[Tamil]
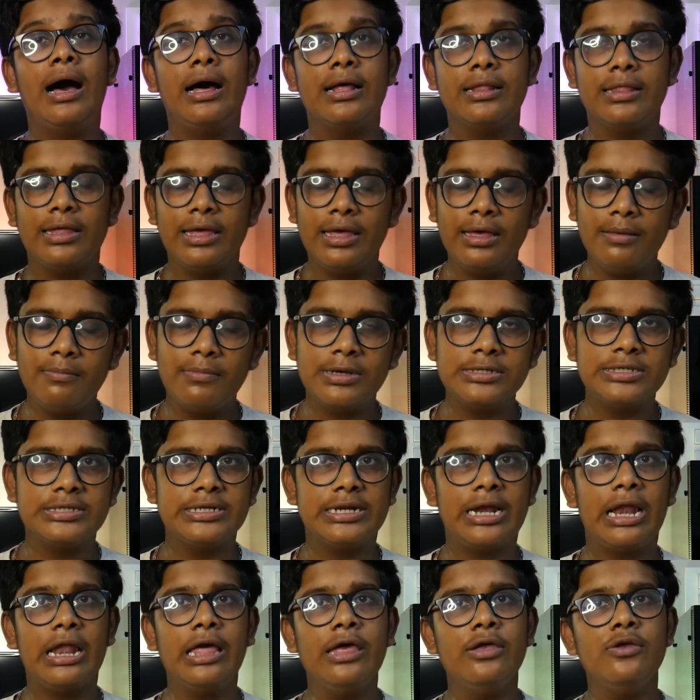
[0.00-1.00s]
அதே
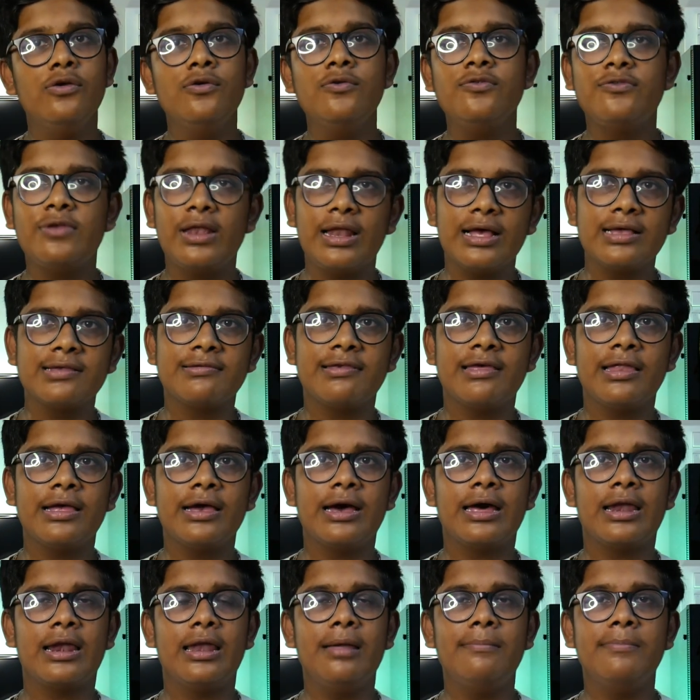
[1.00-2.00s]
பட்ஜெட்டில் யூஸ்ட் லக்ஸரி
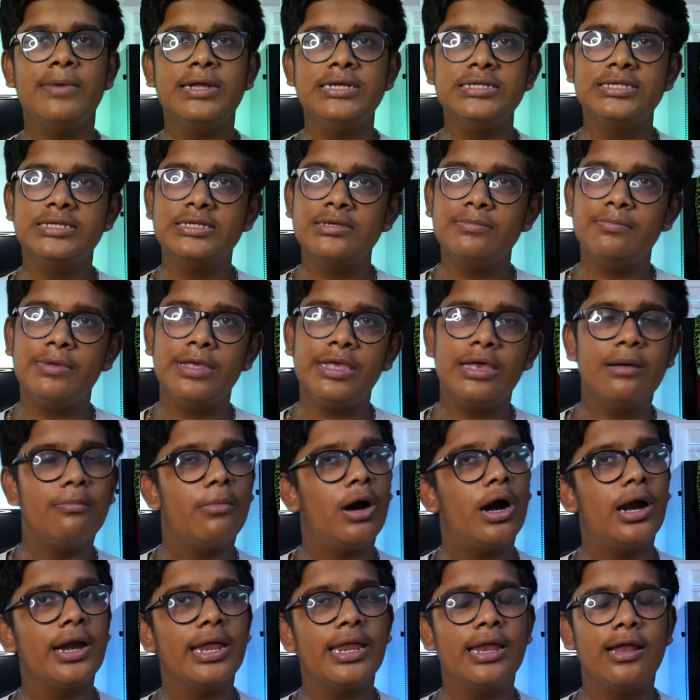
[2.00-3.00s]
காரில் பென்ஸு
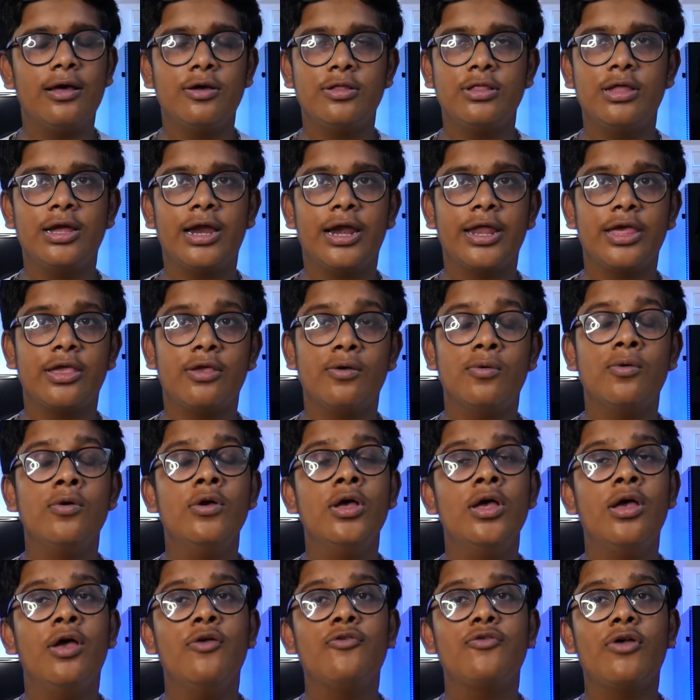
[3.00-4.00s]
பிஎம் ஆடிலாம் வந்து கிடைக்கும்
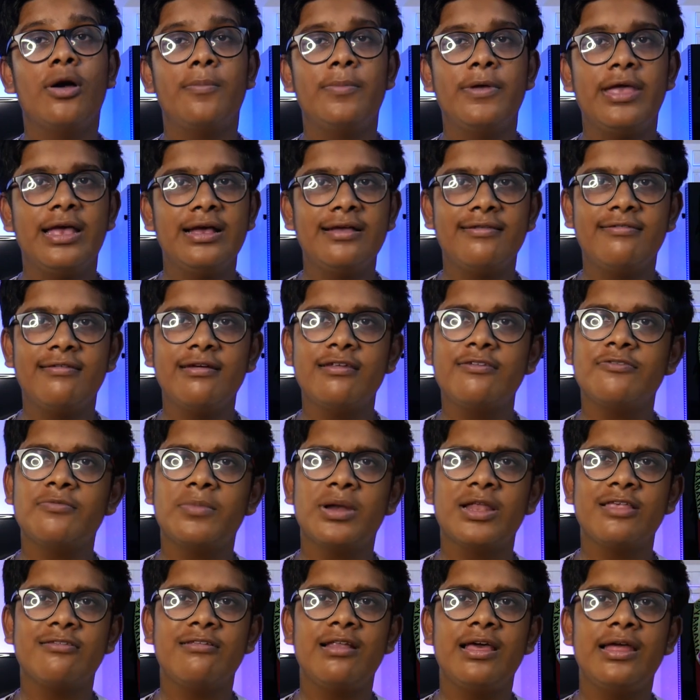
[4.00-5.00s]
ஸோ அப்போ யங்ஸ்டர்ஸ்
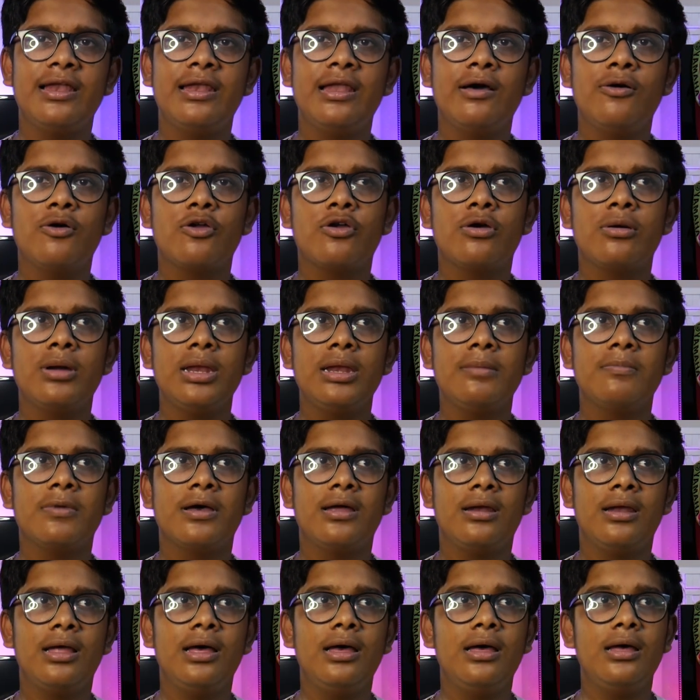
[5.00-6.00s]
மனசில் என்ன வரும் அப்படின்னு
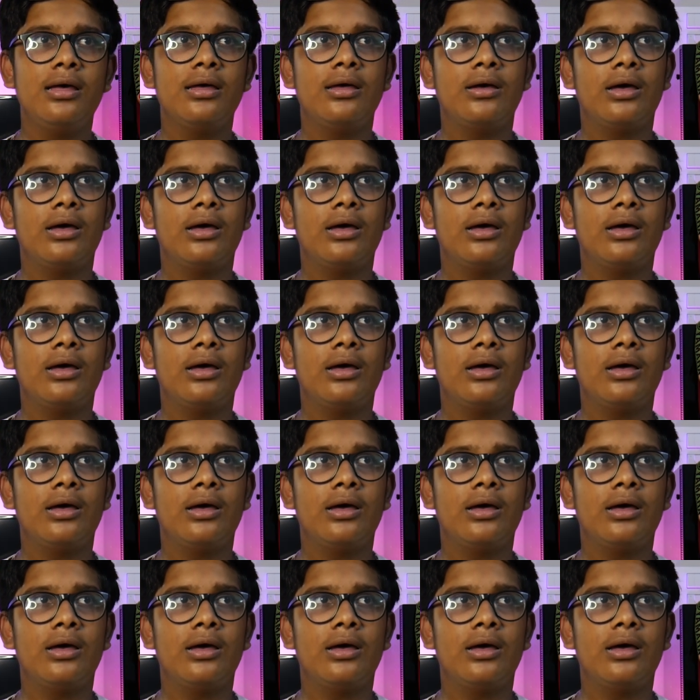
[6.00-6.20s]
பார்த்தோன்னா